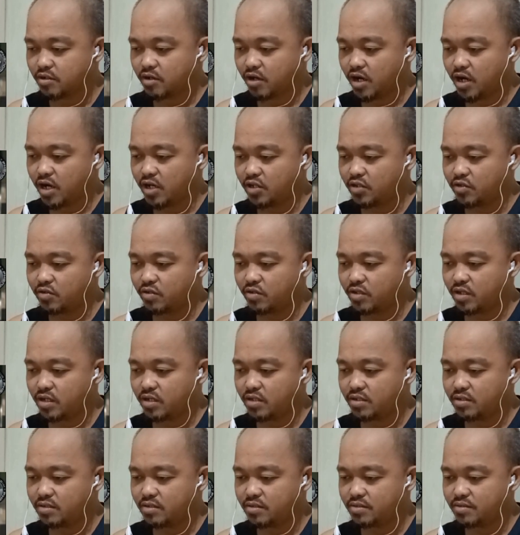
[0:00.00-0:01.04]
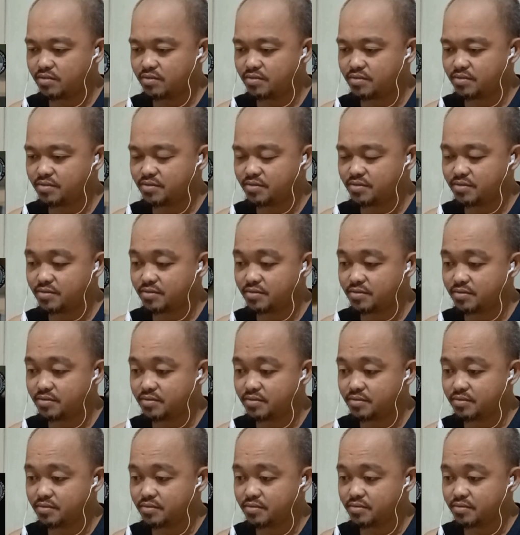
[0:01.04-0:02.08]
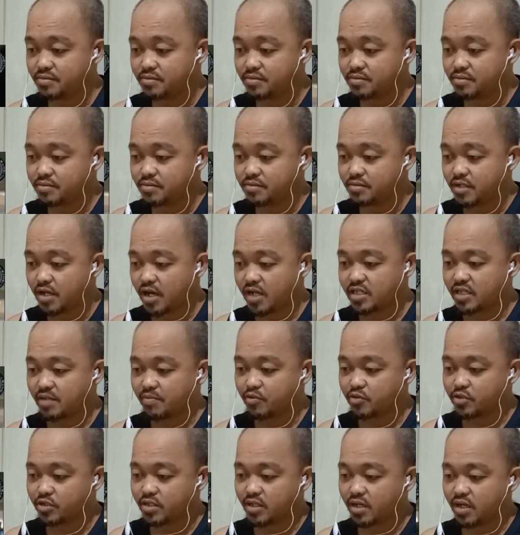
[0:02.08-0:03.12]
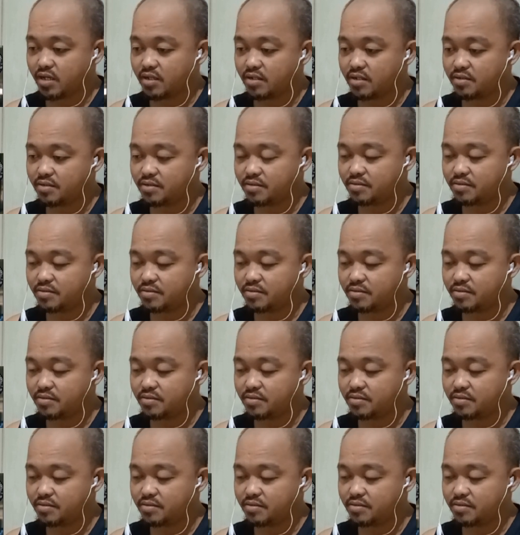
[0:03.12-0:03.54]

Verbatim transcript: Langanin yun. Eh. Ah, tapos na.